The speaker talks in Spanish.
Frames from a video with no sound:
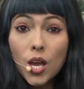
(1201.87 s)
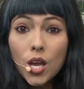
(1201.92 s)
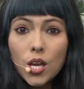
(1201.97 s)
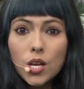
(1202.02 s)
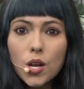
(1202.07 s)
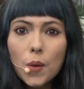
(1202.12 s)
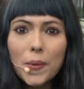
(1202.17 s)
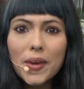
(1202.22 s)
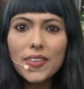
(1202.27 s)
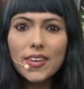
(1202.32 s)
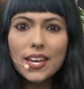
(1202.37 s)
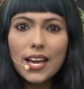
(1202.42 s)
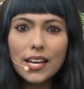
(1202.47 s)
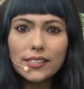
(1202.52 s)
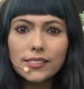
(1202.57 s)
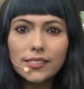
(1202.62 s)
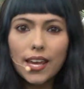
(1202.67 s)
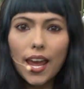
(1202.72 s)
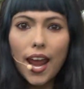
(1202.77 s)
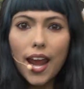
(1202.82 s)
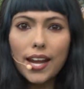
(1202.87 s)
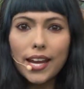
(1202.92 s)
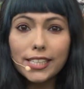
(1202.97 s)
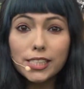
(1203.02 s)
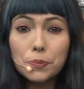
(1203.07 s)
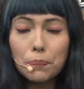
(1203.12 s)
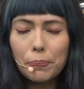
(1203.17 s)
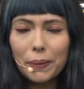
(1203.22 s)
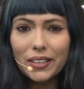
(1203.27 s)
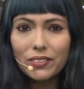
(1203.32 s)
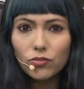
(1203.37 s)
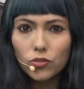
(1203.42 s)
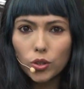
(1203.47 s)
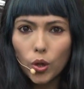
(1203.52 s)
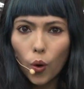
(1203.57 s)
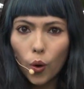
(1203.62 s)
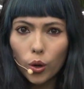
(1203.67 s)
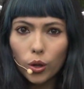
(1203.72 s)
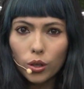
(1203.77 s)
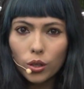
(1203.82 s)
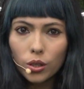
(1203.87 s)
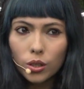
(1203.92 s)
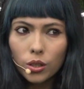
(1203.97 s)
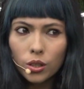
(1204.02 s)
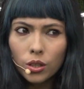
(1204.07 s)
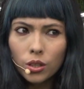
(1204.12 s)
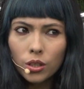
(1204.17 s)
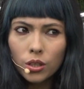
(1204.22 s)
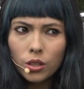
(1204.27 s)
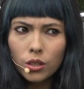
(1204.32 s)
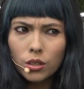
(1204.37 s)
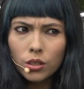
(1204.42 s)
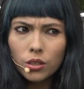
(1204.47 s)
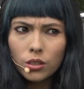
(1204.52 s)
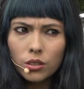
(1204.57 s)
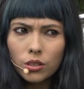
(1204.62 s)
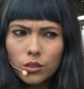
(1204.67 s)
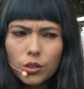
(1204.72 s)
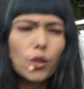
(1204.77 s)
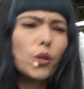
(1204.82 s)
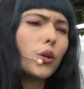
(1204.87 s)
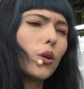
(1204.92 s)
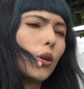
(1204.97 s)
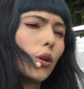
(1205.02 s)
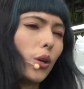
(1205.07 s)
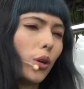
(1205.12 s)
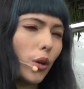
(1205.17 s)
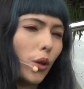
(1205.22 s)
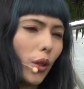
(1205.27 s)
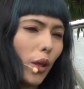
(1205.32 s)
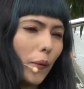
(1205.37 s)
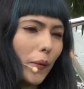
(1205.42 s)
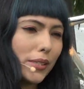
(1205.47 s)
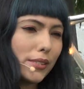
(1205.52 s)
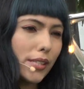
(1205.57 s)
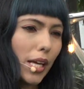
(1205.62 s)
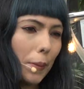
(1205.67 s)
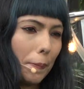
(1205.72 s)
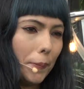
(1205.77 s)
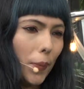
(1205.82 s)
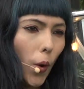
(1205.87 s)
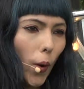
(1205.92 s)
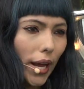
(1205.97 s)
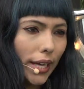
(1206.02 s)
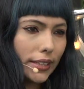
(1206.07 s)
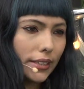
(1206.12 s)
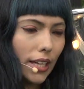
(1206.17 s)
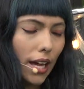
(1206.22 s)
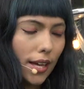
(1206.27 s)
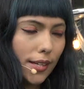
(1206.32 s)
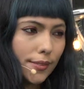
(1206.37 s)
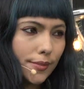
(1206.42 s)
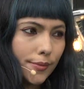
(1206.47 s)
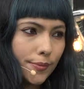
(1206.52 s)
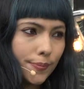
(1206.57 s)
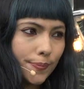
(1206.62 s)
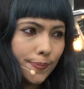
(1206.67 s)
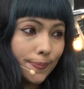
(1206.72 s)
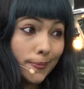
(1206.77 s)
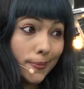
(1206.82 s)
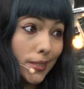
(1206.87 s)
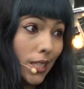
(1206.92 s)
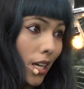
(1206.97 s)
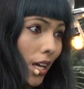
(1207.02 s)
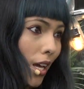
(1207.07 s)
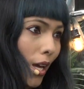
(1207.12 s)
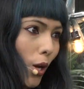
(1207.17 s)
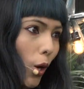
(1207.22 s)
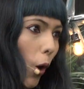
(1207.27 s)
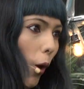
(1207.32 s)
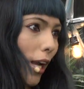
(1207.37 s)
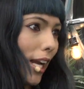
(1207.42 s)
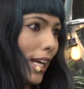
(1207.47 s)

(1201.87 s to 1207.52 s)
No me digas que eres pintor. No, no, no, no, debes ser poeta con